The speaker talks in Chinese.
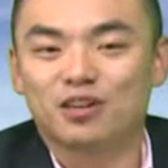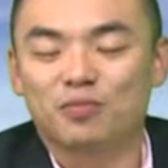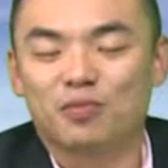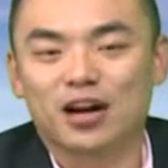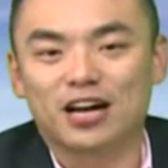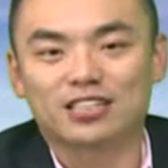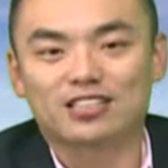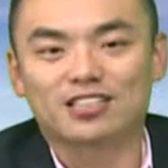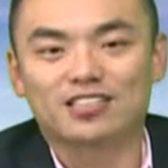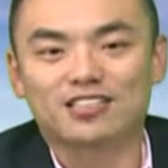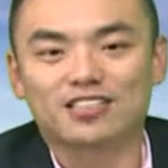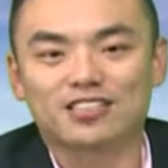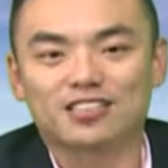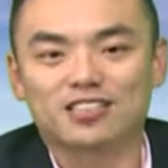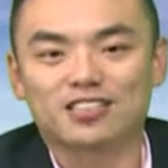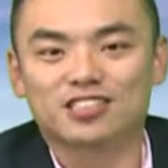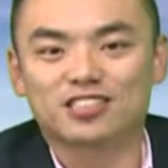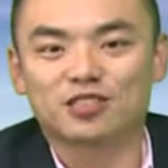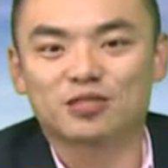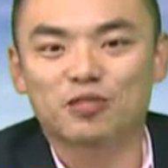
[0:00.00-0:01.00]
哇，真的
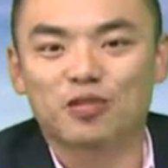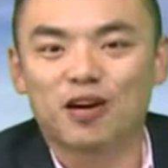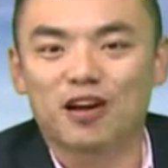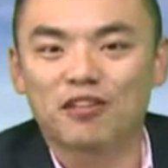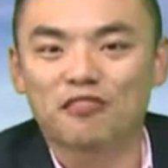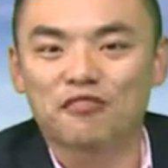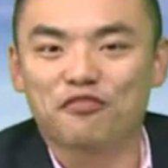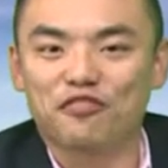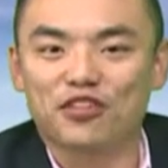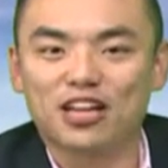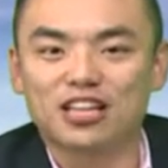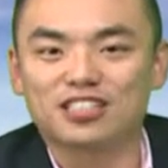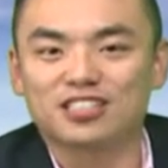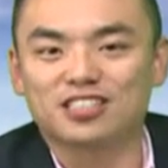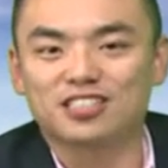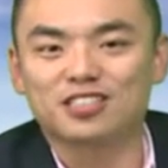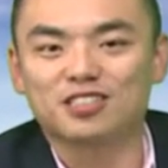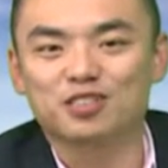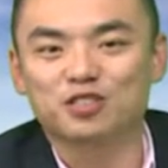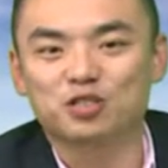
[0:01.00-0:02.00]
时光飞
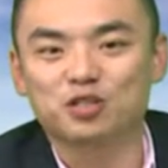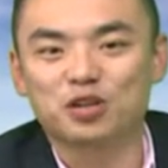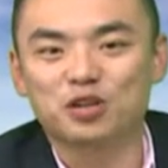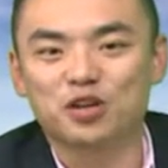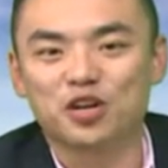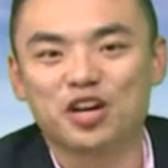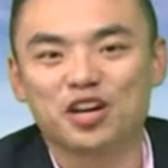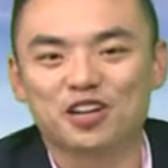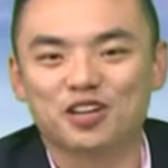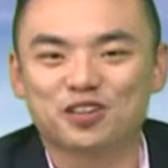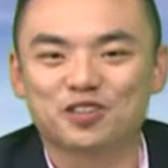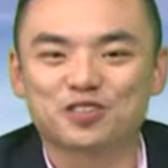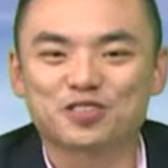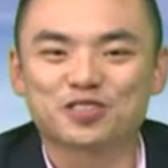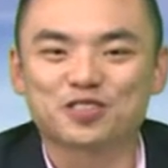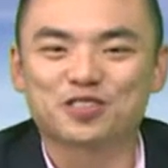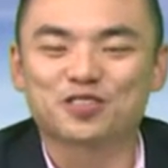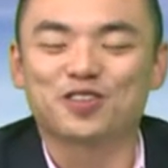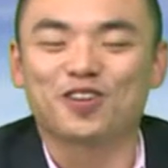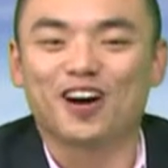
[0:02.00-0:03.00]
逝，岁月
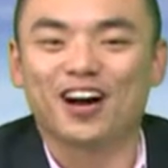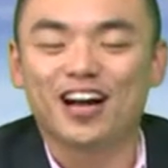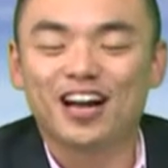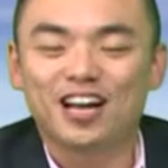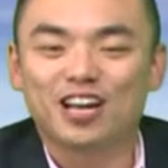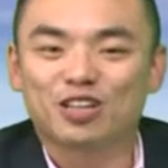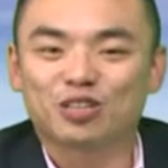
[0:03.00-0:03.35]
如梭，